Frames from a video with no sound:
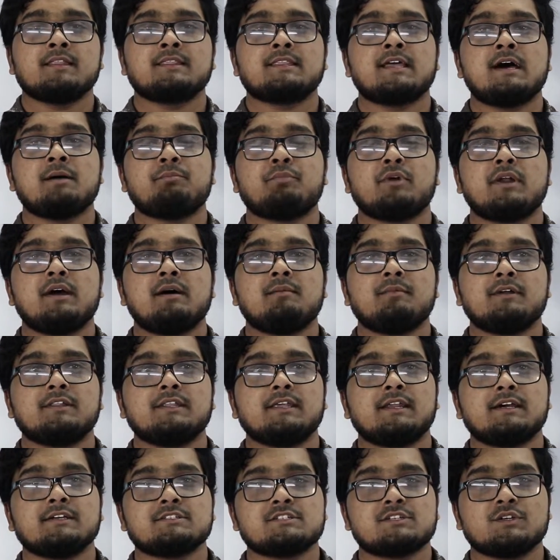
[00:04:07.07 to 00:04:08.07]
তারপরে
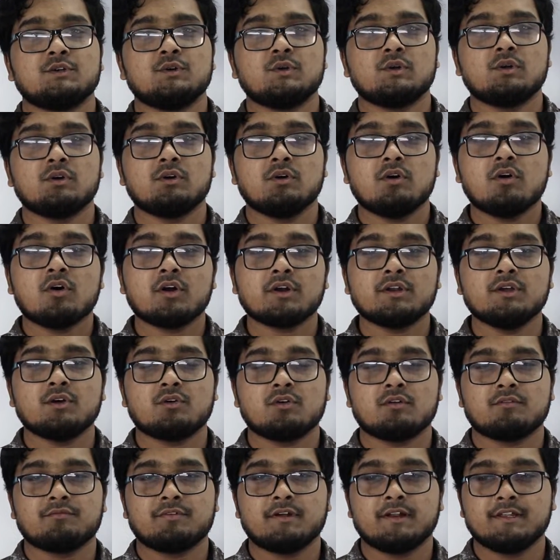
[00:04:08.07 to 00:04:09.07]
আমাদের আছে হলো অডিও
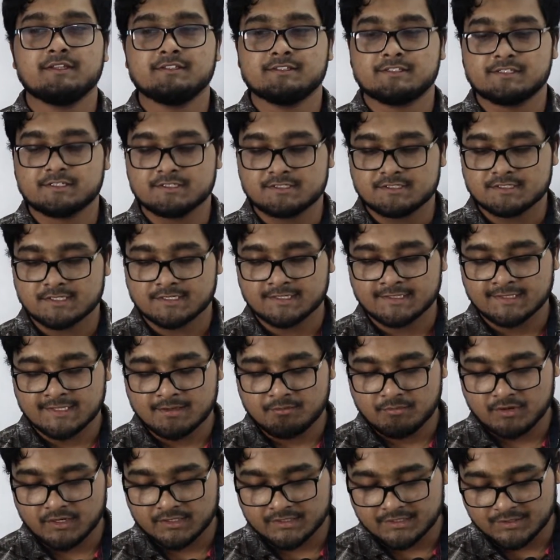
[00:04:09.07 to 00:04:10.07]
কনফারেন্সিং যেটাতে
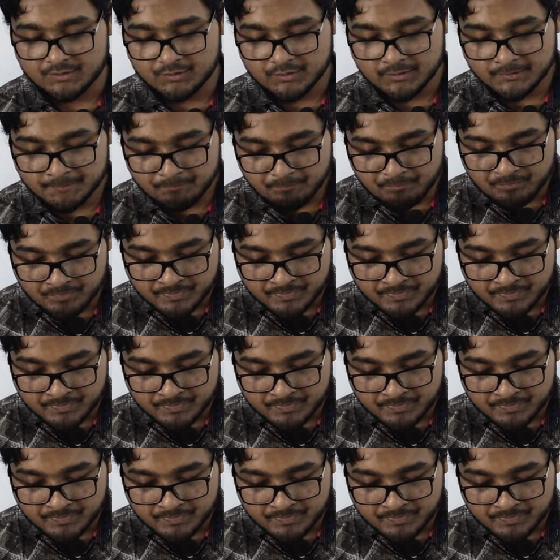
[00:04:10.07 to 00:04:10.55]
আমরা কি করি